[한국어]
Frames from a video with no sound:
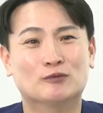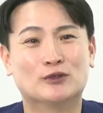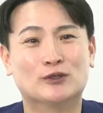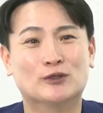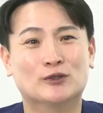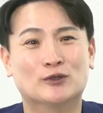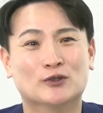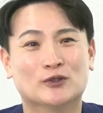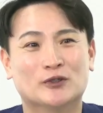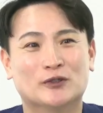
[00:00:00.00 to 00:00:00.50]

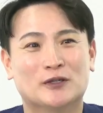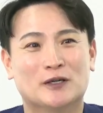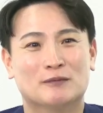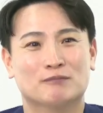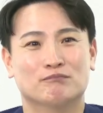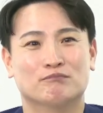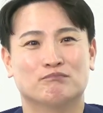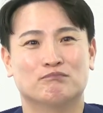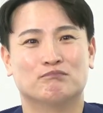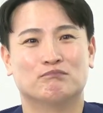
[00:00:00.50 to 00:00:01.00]
분들도
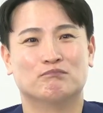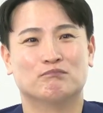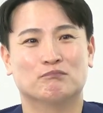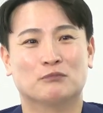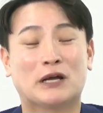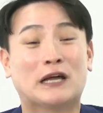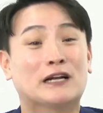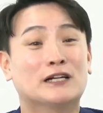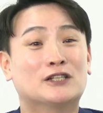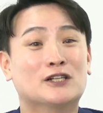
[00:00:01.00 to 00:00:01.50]

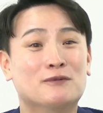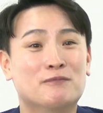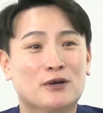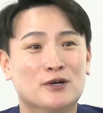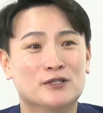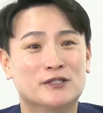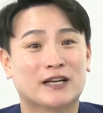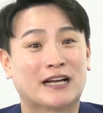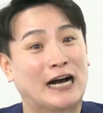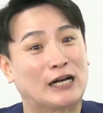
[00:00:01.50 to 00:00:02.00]
뭐 예를
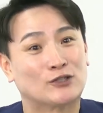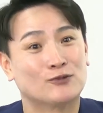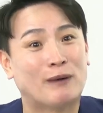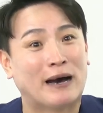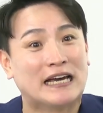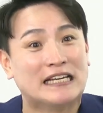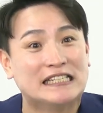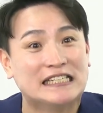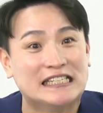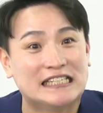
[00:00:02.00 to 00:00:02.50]
들면 이제 가수
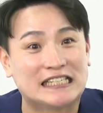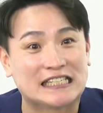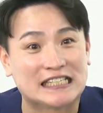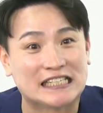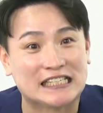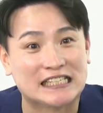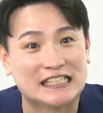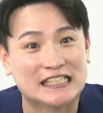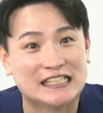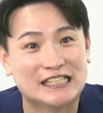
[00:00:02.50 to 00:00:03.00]
마이진
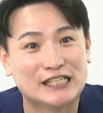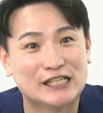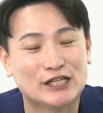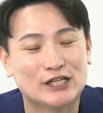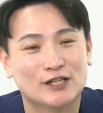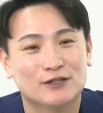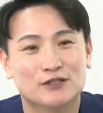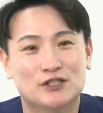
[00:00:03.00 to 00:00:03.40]
씨 네.